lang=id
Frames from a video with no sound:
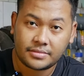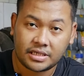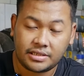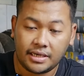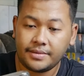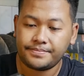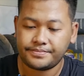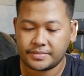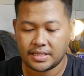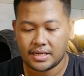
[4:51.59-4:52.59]
kecil
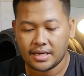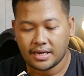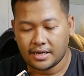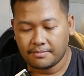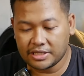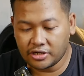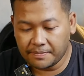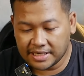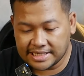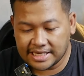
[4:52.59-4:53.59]
Metode
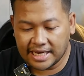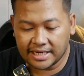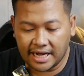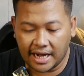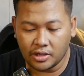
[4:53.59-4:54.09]
pengecasannya adalah